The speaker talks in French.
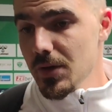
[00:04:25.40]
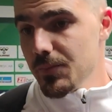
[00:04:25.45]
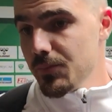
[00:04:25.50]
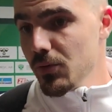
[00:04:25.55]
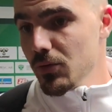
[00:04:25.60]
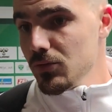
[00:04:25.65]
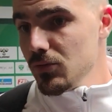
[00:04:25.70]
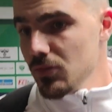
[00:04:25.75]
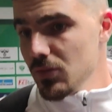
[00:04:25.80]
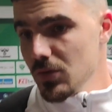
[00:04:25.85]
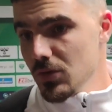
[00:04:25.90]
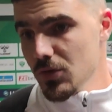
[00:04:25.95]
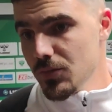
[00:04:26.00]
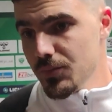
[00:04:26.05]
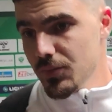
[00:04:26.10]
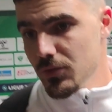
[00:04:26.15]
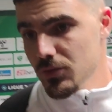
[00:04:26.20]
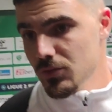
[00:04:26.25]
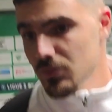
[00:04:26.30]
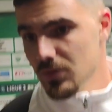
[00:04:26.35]
pour nous,
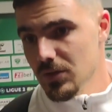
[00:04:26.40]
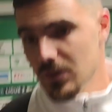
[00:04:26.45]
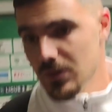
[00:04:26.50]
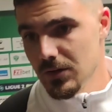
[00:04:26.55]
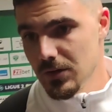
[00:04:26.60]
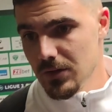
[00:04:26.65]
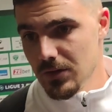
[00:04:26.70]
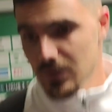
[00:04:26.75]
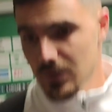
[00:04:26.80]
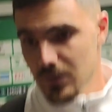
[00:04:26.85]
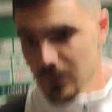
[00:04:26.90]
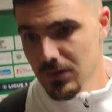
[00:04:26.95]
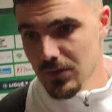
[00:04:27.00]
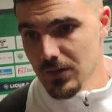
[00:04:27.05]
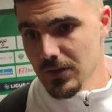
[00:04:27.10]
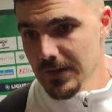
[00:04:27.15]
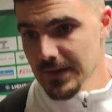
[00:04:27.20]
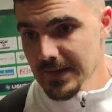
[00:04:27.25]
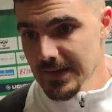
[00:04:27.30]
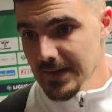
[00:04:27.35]
pour nous
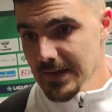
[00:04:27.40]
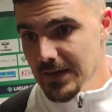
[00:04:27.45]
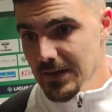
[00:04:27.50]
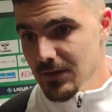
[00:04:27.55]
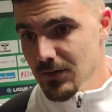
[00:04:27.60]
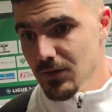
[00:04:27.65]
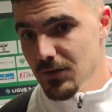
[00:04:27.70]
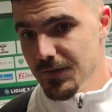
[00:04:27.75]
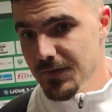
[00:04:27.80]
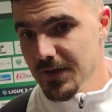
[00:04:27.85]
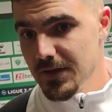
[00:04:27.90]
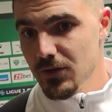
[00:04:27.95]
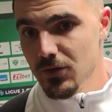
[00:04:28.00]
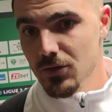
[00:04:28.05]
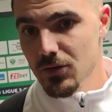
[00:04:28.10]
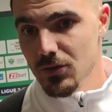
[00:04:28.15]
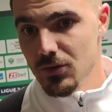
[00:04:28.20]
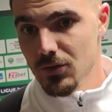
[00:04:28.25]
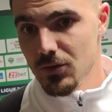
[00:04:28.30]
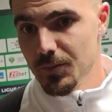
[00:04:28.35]
le, fait
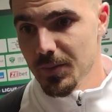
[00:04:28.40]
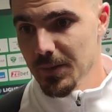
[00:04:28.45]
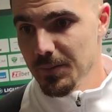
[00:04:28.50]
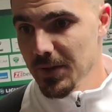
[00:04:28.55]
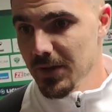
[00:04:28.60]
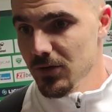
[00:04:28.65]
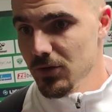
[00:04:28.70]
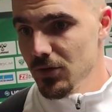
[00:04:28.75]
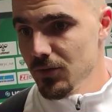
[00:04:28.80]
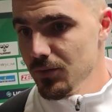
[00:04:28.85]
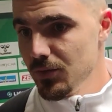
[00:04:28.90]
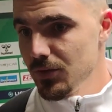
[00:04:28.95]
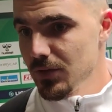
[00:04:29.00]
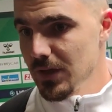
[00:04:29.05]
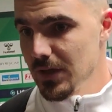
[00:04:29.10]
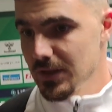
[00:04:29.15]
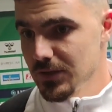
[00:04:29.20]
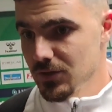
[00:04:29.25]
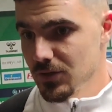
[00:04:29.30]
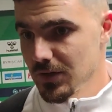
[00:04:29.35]
de ne pas prendre de but
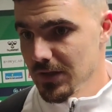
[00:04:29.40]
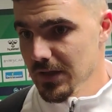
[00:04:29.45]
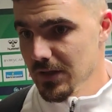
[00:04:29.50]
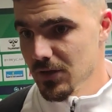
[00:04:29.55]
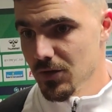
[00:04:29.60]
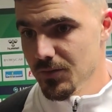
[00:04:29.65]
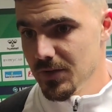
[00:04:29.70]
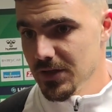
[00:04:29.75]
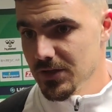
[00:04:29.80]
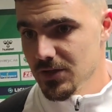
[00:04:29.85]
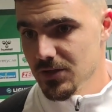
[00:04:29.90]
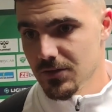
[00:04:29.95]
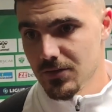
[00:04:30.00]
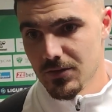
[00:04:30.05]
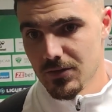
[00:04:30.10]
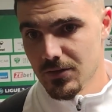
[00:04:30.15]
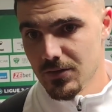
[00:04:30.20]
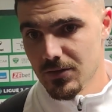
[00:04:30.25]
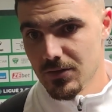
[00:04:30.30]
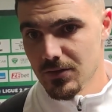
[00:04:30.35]
là, sur quelques matchs,
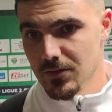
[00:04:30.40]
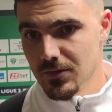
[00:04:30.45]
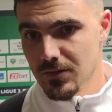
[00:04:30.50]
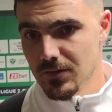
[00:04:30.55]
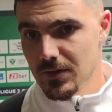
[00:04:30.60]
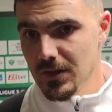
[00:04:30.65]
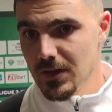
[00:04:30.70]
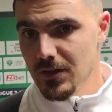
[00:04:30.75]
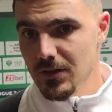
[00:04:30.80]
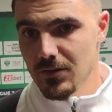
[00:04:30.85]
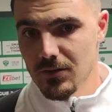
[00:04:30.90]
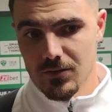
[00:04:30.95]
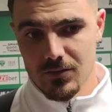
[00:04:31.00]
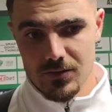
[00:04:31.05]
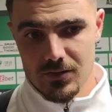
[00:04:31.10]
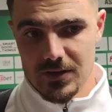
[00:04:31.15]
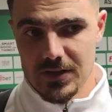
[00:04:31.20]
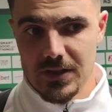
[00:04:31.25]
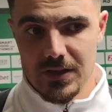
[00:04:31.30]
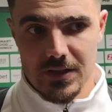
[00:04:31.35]
voilà,
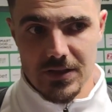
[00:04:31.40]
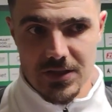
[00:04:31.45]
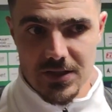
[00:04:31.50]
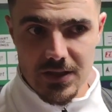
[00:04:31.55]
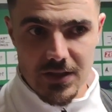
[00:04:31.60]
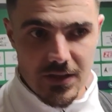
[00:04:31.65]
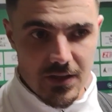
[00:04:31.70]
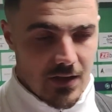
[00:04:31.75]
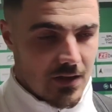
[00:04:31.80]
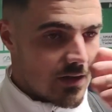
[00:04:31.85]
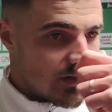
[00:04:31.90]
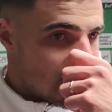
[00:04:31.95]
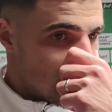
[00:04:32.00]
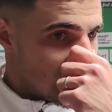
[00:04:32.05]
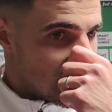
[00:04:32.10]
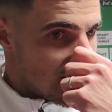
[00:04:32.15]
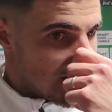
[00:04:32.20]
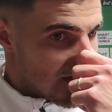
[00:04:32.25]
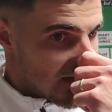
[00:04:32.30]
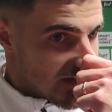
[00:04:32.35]
on s'est dit
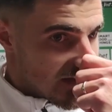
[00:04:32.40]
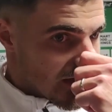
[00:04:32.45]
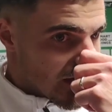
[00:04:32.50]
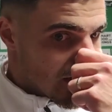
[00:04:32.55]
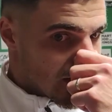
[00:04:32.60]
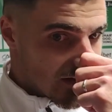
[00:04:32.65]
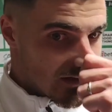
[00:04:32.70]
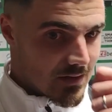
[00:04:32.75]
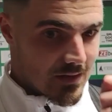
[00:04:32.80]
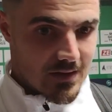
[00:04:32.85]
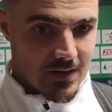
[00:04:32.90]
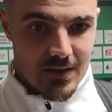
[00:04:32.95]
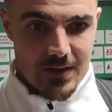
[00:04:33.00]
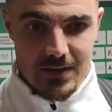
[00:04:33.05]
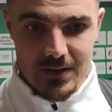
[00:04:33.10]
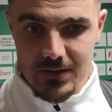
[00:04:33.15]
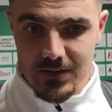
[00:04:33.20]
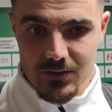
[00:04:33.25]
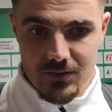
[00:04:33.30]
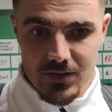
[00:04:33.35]

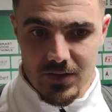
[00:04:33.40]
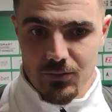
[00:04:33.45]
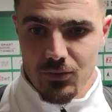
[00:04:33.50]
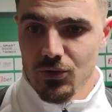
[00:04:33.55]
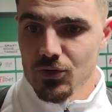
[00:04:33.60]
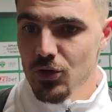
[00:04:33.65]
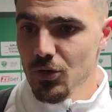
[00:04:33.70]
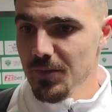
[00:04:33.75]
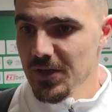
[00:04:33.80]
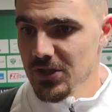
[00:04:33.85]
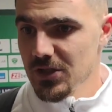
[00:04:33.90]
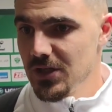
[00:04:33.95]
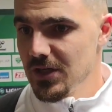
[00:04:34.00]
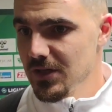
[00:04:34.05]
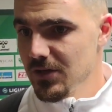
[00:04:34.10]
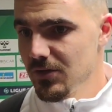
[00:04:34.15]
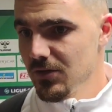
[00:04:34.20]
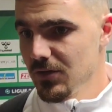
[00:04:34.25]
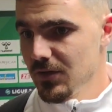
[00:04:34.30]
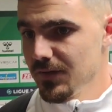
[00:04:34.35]
au début de ce
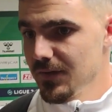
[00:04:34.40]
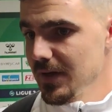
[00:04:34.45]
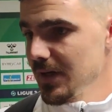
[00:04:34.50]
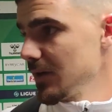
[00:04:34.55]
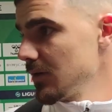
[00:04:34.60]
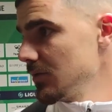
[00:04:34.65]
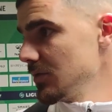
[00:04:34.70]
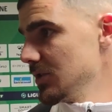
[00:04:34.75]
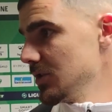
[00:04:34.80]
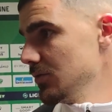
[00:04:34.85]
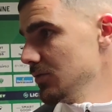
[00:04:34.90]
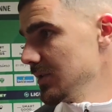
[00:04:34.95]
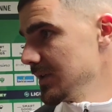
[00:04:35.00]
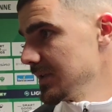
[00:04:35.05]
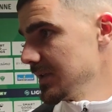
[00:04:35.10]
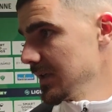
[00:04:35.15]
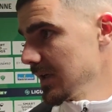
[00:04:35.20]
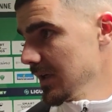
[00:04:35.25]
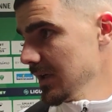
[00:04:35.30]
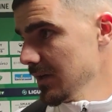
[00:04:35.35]
match-là qu'il fallait continuer la
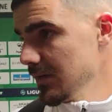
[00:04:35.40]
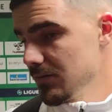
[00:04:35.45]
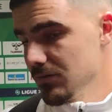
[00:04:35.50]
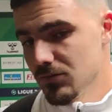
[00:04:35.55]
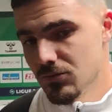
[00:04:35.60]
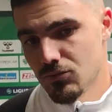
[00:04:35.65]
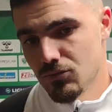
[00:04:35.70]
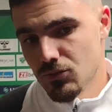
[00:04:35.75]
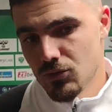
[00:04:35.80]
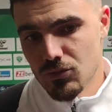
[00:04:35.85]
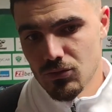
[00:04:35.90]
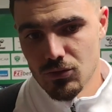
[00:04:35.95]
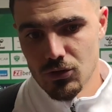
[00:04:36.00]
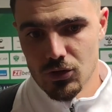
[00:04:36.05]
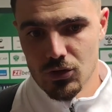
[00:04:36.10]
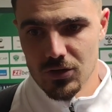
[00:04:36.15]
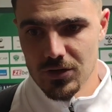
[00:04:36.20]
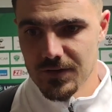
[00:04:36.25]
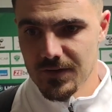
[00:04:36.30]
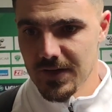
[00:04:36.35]
série.
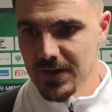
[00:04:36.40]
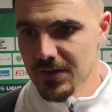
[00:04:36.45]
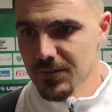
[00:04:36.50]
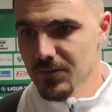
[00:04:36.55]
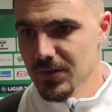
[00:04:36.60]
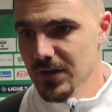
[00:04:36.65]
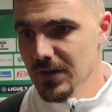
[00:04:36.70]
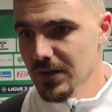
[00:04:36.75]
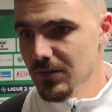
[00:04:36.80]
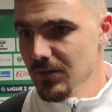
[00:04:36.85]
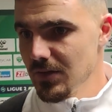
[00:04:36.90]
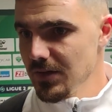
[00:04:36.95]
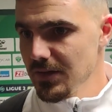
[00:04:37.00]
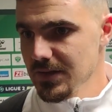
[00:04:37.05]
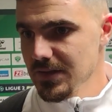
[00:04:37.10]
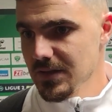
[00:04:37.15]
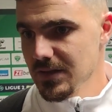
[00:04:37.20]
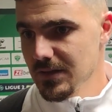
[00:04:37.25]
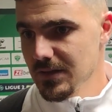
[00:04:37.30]
Chose faite, mais ouais,